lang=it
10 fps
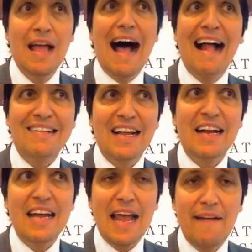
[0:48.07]
Altri
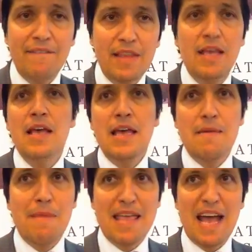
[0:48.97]
clienti
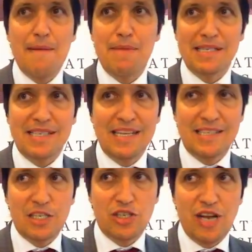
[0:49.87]
in maniera
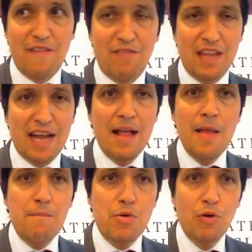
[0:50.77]
abbastanza scettica,
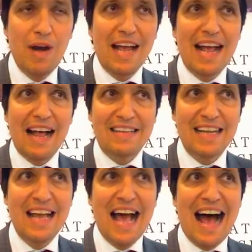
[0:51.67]
più
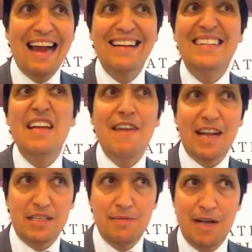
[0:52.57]
legati al
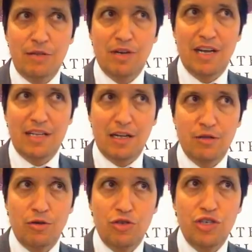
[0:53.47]
divertimento e alla
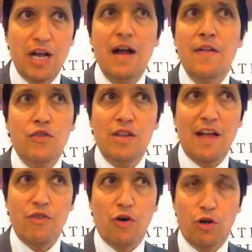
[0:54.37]
tecnologia, non
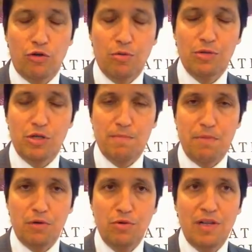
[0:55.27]
hanno colto questa
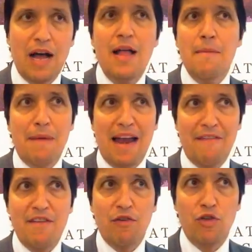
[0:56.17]
opportunità ma la
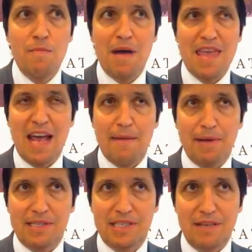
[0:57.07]
vivono in maniera
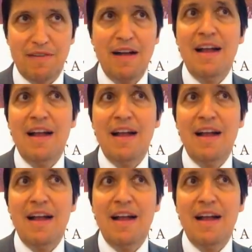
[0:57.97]
passiva.